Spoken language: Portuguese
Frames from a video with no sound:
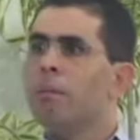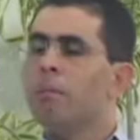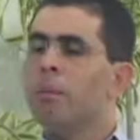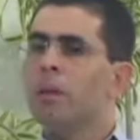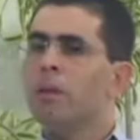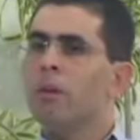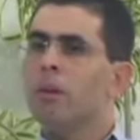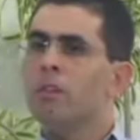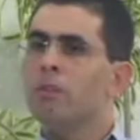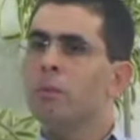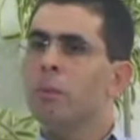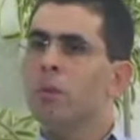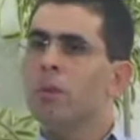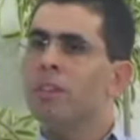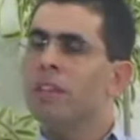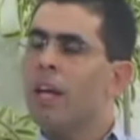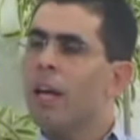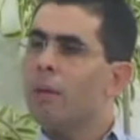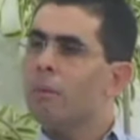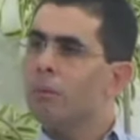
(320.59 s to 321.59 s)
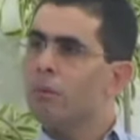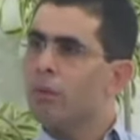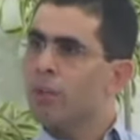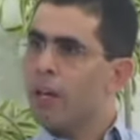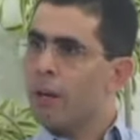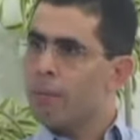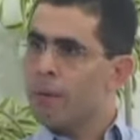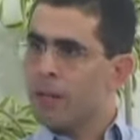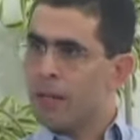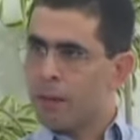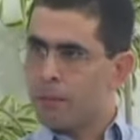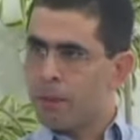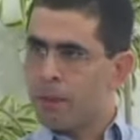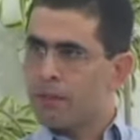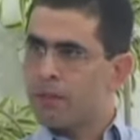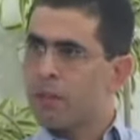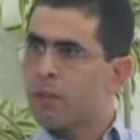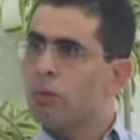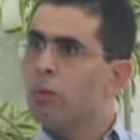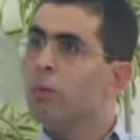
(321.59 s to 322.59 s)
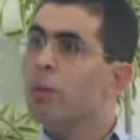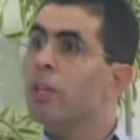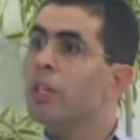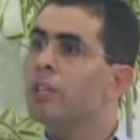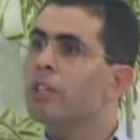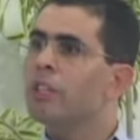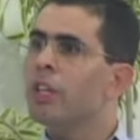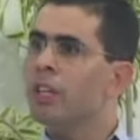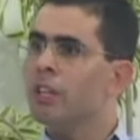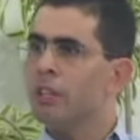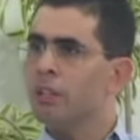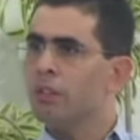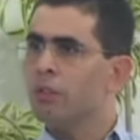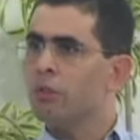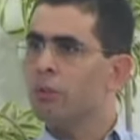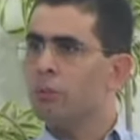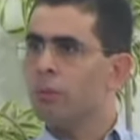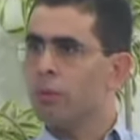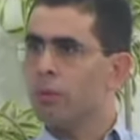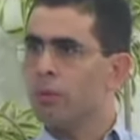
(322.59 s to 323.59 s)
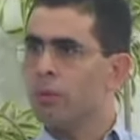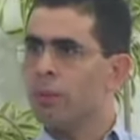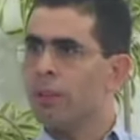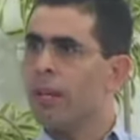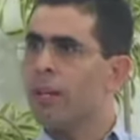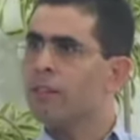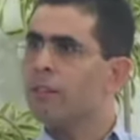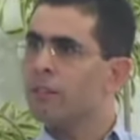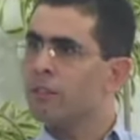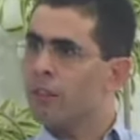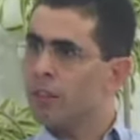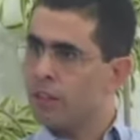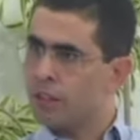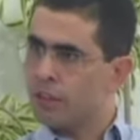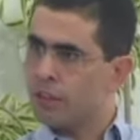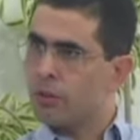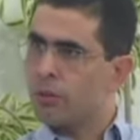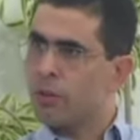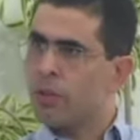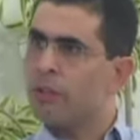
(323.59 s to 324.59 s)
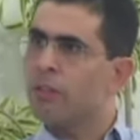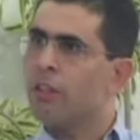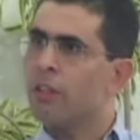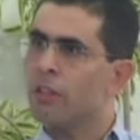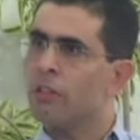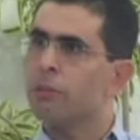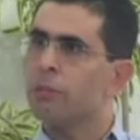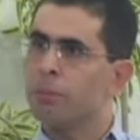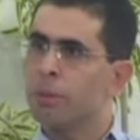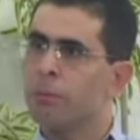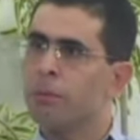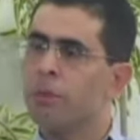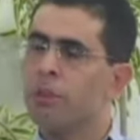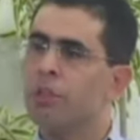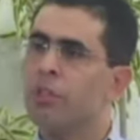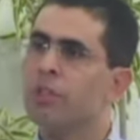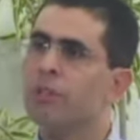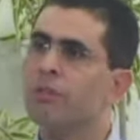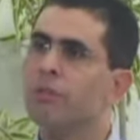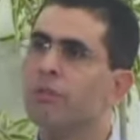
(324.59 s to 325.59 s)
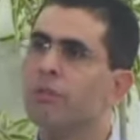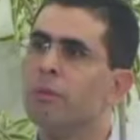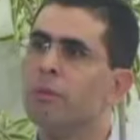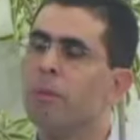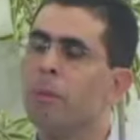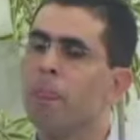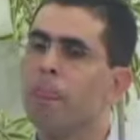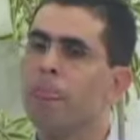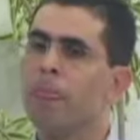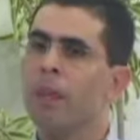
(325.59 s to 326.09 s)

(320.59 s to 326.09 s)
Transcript: Para nós montarmos o quebra-cabeça do cristianismo nascente, o cristianismo primitivo,